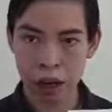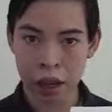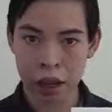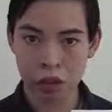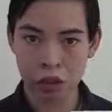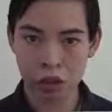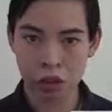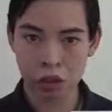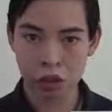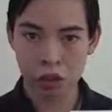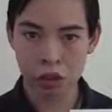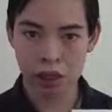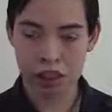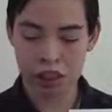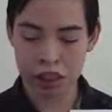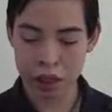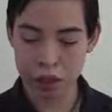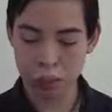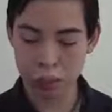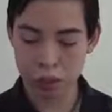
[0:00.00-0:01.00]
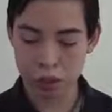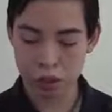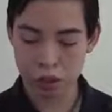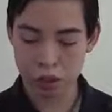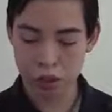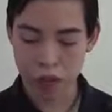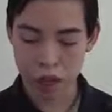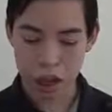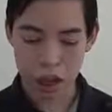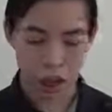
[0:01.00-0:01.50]
estos dos extremos
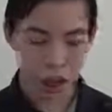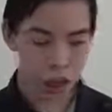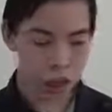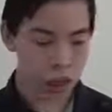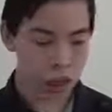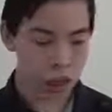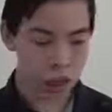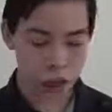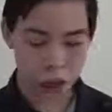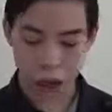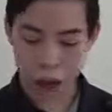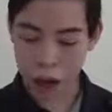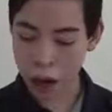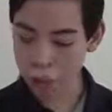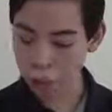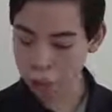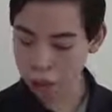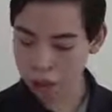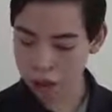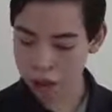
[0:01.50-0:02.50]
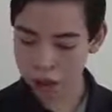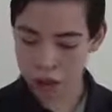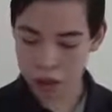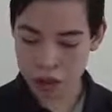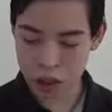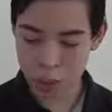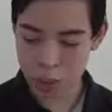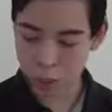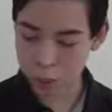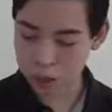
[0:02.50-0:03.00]
y a uno de ellos
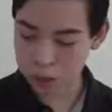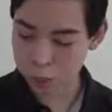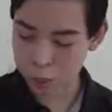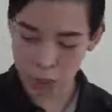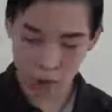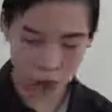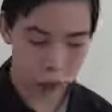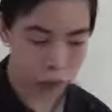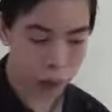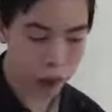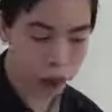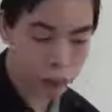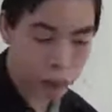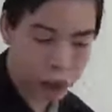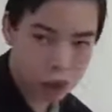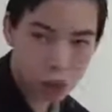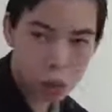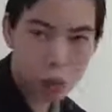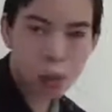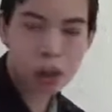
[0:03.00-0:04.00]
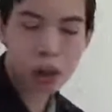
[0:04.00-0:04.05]
le vamos a poner pegamento